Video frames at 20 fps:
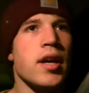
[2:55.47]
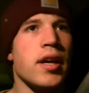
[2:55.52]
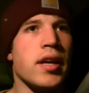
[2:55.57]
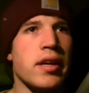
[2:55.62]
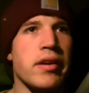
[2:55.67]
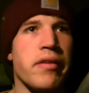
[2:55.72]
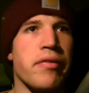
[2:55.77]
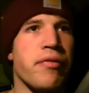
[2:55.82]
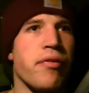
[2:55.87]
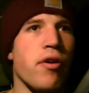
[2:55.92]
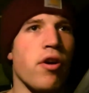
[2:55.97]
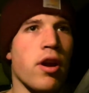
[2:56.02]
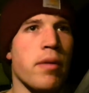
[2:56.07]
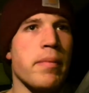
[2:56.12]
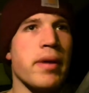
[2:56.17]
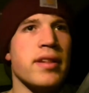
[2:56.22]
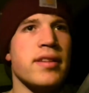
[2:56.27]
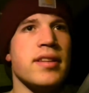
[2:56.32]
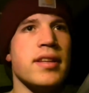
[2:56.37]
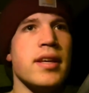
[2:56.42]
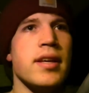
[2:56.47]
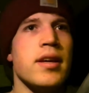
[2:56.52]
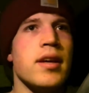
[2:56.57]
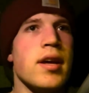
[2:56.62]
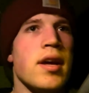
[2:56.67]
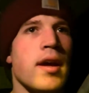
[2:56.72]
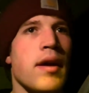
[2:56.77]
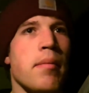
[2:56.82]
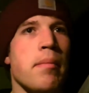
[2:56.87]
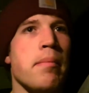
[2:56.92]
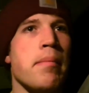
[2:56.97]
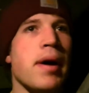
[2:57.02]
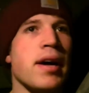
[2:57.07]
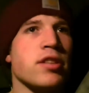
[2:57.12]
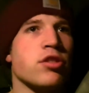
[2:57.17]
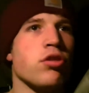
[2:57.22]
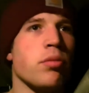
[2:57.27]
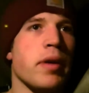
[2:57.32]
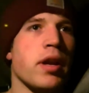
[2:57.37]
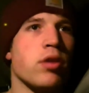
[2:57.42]
informati ma
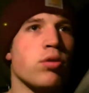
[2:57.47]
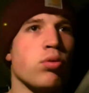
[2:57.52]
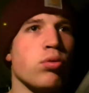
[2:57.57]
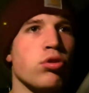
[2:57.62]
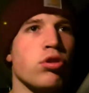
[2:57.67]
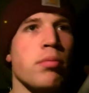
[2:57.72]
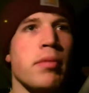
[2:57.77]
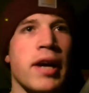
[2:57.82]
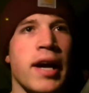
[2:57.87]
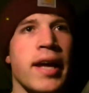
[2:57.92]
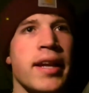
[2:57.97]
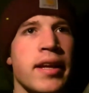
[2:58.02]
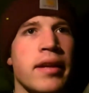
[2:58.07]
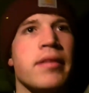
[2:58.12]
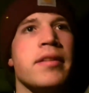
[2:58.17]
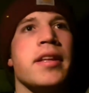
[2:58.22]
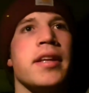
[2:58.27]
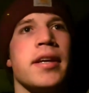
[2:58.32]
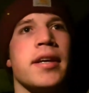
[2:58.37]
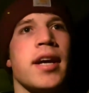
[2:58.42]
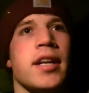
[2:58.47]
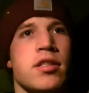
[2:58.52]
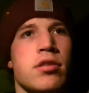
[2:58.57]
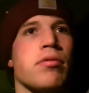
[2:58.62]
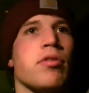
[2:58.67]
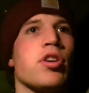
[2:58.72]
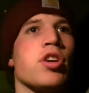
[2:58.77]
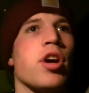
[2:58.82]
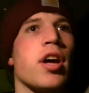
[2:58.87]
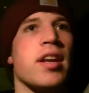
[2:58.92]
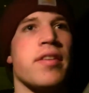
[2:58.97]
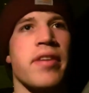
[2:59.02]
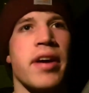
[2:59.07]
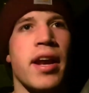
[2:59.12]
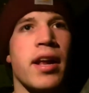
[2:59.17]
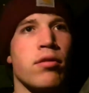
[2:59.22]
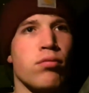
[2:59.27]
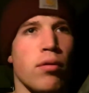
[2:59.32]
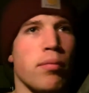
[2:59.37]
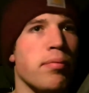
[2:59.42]
soprattutto magari di cazzo voglio
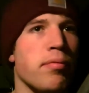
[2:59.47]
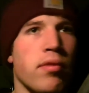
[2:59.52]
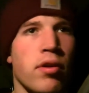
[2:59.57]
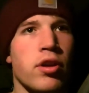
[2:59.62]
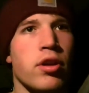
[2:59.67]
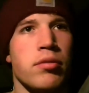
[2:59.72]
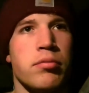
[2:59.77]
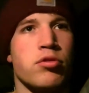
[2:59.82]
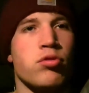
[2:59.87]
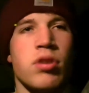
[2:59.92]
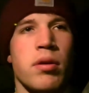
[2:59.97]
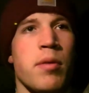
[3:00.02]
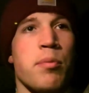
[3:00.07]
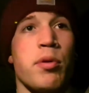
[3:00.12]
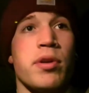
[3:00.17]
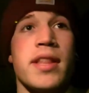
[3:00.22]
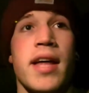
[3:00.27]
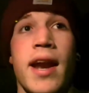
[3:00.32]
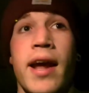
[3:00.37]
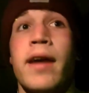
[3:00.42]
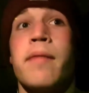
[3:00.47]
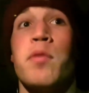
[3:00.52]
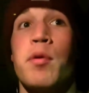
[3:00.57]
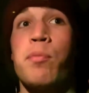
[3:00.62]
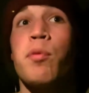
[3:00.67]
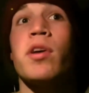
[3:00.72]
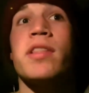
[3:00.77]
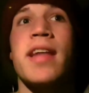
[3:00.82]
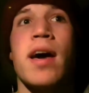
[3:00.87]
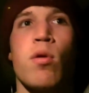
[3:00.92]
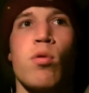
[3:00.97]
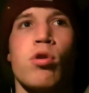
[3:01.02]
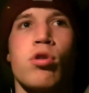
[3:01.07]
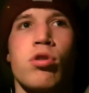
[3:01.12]
arrivare al top poi, scusa mi puoi, dare, mi puoi, dare, un